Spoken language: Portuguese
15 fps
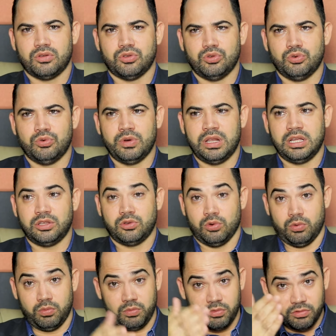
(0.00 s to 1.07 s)
do
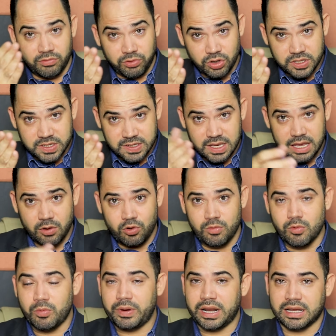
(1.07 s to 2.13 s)
eleitor. Você,
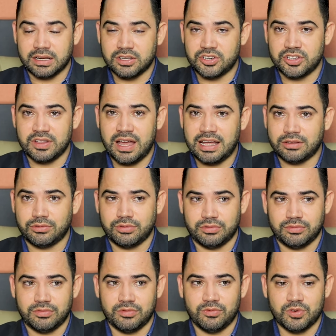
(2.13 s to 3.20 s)
como pré-candidato,
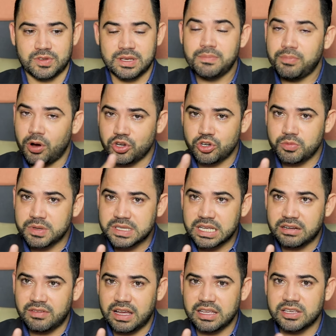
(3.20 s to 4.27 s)
você pode
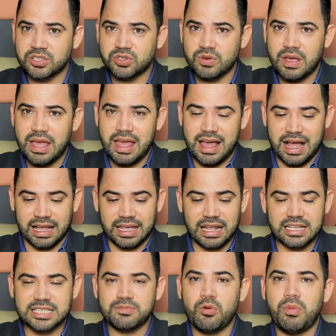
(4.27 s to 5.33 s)
observar isso.
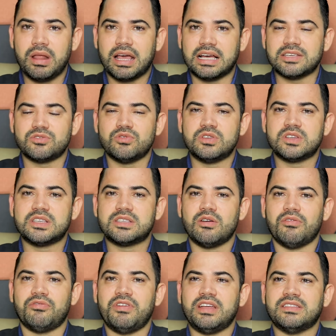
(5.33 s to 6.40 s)
Aquelas publicações que
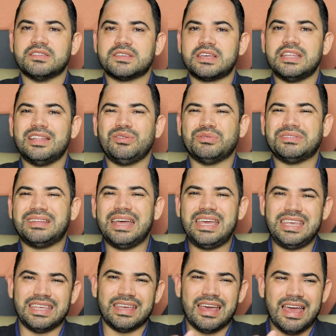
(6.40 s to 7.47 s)
são feitas que não
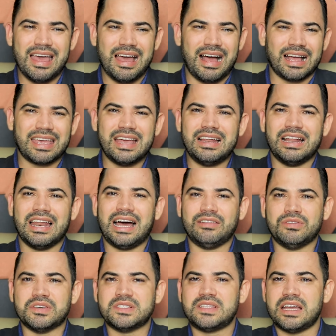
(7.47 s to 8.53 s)
têm aquele
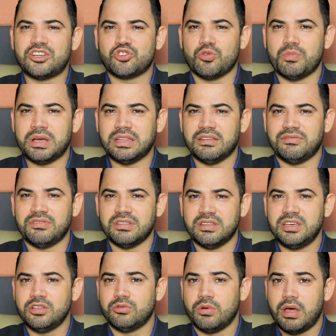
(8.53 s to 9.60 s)
lado estético bem
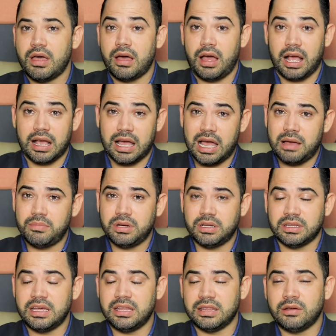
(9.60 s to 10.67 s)
definido, acaba
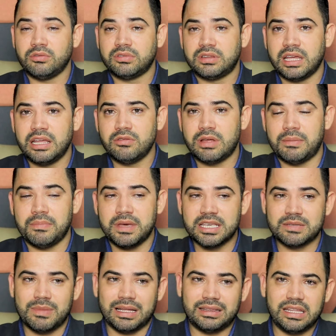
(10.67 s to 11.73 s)
né, não tendo a
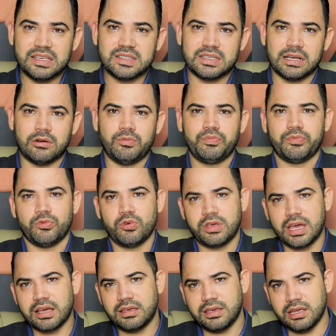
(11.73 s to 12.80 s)
mesma atenção do
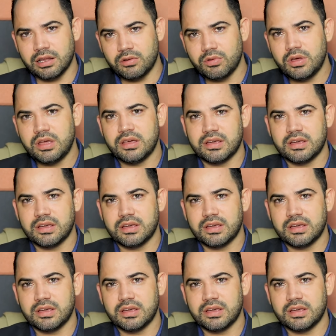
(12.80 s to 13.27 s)
que aquilo